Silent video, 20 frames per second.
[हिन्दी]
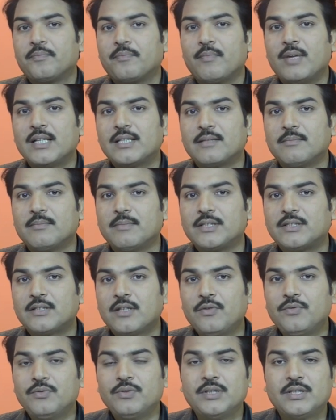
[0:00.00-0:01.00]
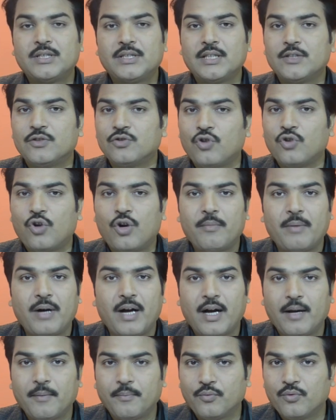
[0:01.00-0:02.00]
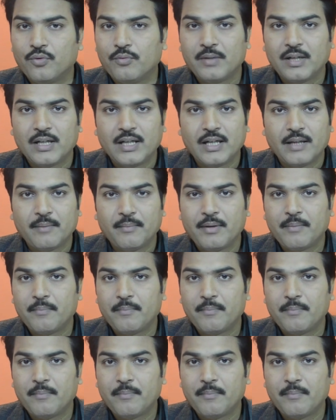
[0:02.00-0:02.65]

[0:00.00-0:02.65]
मैं समझता हूँ इससे जॉब आपको मिलने